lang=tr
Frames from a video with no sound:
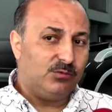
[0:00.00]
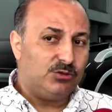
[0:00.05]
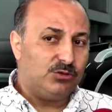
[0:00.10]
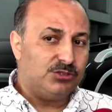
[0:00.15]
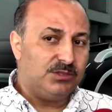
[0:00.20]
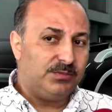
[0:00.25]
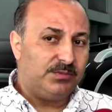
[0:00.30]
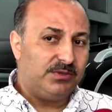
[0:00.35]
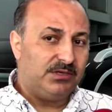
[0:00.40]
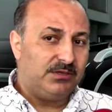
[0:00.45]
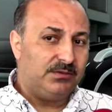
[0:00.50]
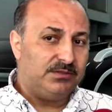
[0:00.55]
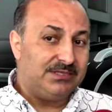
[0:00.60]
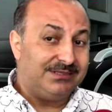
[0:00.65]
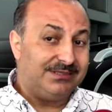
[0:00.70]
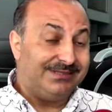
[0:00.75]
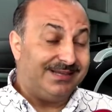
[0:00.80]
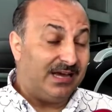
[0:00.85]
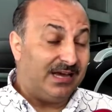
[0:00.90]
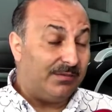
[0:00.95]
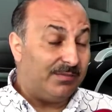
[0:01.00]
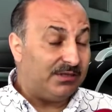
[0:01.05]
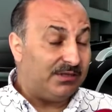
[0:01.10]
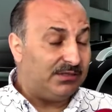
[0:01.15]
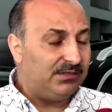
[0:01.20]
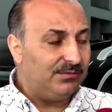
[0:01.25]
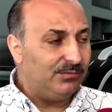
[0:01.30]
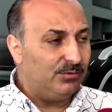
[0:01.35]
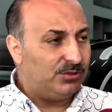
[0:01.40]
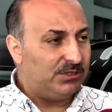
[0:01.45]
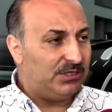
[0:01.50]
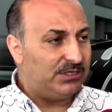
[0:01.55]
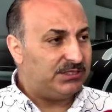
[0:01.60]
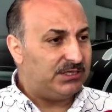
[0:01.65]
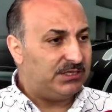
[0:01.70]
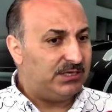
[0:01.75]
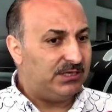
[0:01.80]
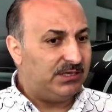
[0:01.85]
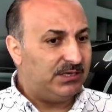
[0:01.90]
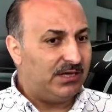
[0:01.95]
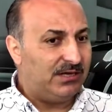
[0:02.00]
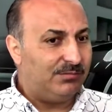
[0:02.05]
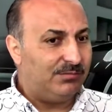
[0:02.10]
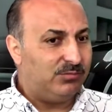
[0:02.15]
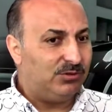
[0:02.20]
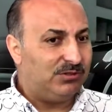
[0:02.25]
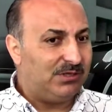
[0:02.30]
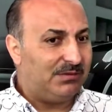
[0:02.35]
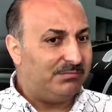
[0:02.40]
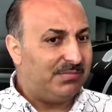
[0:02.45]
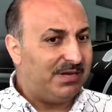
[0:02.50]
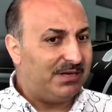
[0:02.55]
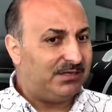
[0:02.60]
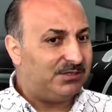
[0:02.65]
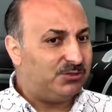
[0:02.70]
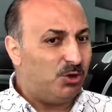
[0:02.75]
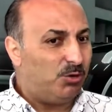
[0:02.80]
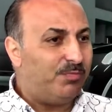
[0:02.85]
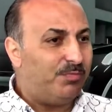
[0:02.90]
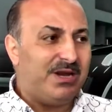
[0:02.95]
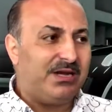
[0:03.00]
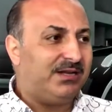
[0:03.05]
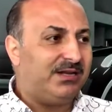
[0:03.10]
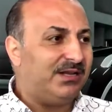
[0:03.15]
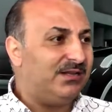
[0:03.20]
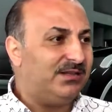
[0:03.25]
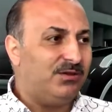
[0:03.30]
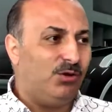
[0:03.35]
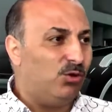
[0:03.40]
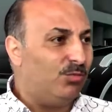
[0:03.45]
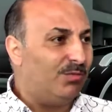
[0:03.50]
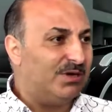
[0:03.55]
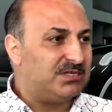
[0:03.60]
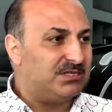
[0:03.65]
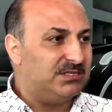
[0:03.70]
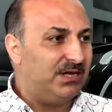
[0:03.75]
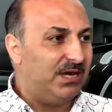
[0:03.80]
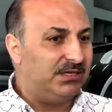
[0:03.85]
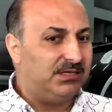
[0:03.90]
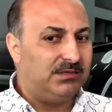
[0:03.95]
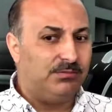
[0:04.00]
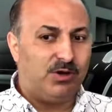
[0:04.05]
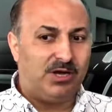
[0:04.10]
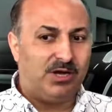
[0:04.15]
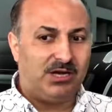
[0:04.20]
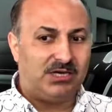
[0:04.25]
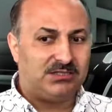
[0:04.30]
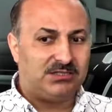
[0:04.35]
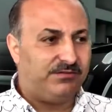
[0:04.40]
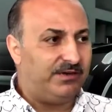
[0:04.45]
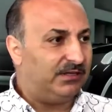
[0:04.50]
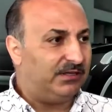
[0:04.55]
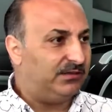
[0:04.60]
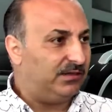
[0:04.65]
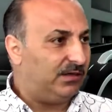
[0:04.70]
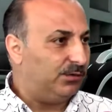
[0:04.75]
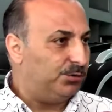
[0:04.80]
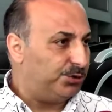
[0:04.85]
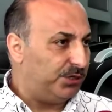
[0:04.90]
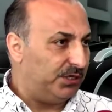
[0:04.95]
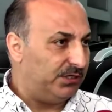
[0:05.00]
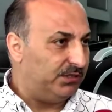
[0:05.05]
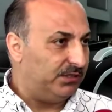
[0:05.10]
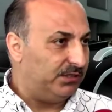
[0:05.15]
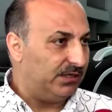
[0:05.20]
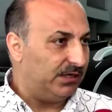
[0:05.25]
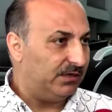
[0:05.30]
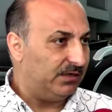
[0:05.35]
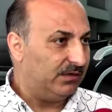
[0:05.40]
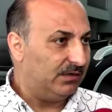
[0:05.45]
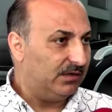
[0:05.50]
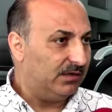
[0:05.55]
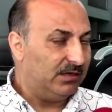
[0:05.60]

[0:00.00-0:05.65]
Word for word: hani bu cip krizi devam ettiği müddetçe yani buradan bek, çok beklenti olmasın yani ki bu araç fiyatları düşerdiğine.